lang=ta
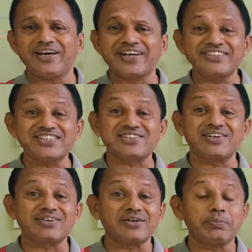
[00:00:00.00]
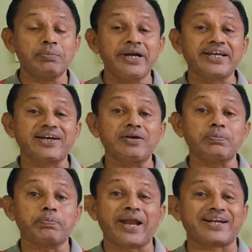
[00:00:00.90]
ரிஜிஸ்டர் மெடிக்கல்
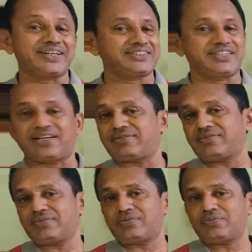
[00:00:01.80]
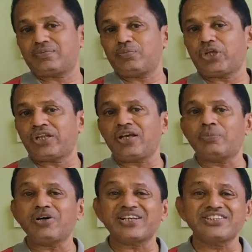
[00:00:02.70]
ப்ராக்டிஷனர் புரியுதுன்னா
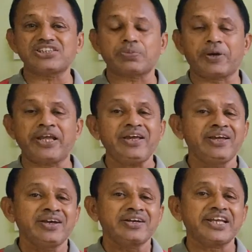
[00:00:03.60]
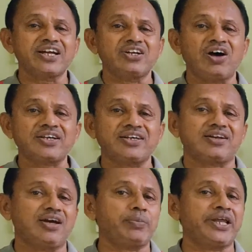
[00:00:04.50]
நம்ம ரெஜிஸ்டர் பண்ணி நீங்கள் டாக்டர்
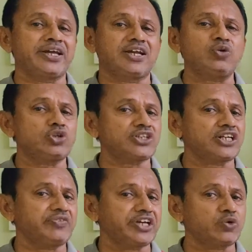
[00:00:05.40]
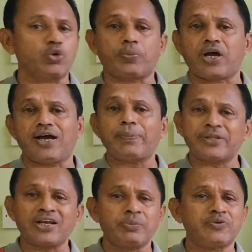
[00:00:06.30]
அப்படிங்கிறத ஒரு சர்டிஃபிகேட் கொடுப்பாங்க அப்போ
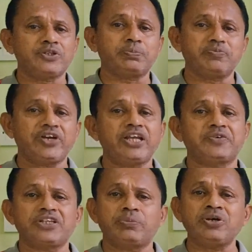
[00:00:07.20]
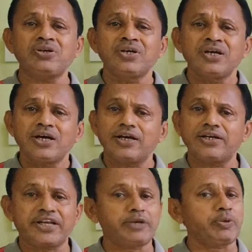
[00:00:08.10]
தான் நம்ம வந்து வெளியே வந்து நம்ம
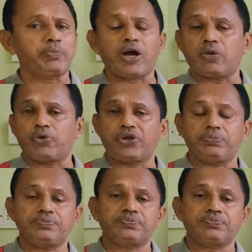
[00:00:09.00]
ட்ரீட்மெண்ட் பார்க்க முடியும்